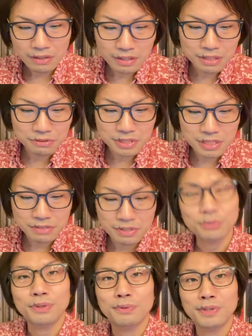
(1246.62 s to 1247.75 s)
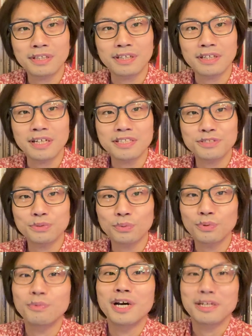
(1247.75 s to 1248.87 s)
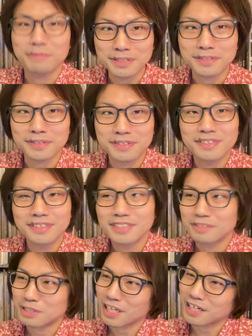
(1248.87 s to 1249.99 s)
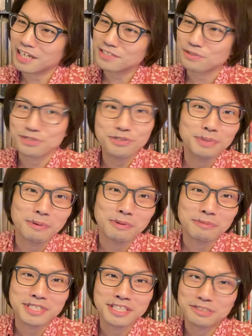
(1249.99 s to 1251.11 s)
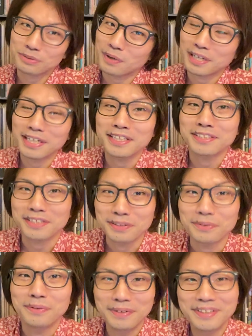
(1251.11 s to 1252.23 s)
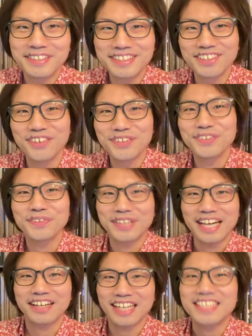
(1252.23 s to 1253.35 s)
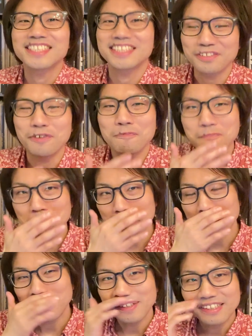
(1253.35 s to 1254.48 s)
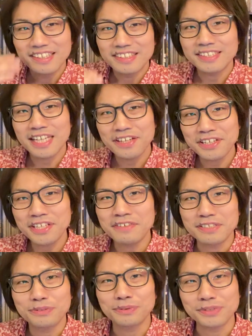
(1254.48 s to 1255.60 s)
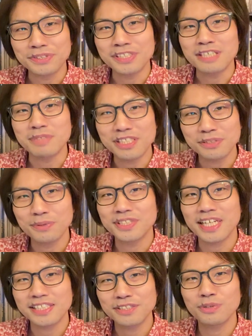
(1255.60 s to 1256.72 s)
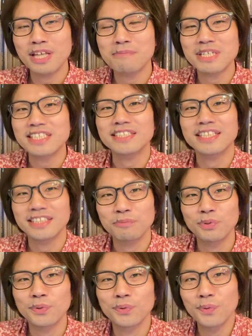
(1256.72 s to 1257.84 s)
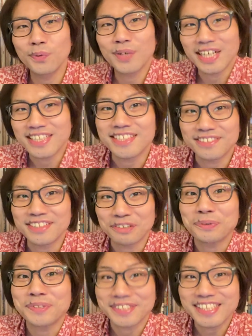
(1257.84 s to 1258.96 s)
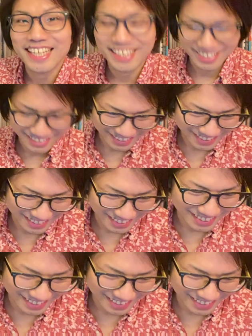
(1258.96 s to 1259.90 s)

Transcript: 川きよしにはそれをなんか感じるところもあります。高橋由伸なのかもしれない、ちょっとわからないですけど、そういうような感じですよ。で佐伯にはちょっと月見草、雑草、魂絵的なものの方を感じるってことですね。うん、